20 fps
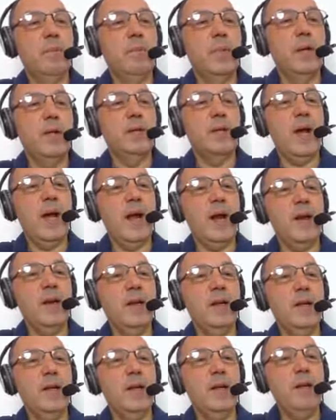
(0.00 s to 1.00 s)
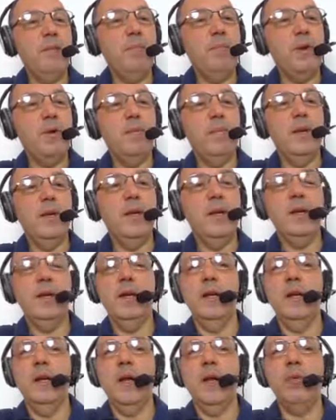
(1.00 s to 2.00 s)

mandar imprimir